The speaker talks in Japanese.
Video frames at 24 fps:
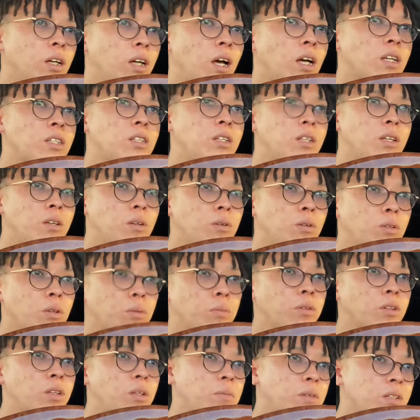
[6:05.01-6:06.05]
走り切ろうと
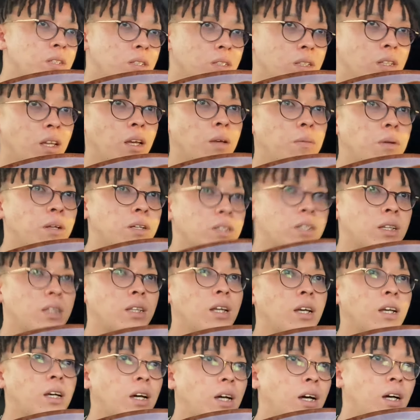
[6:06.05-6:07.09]
思ってますんで、皆さん
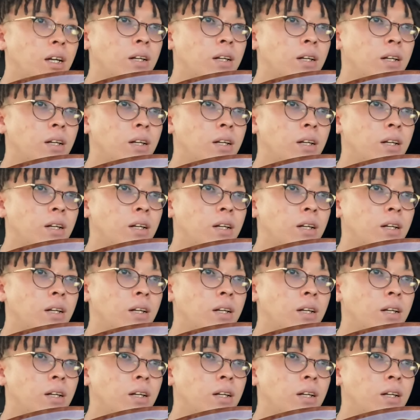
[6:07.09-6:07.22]
なんか、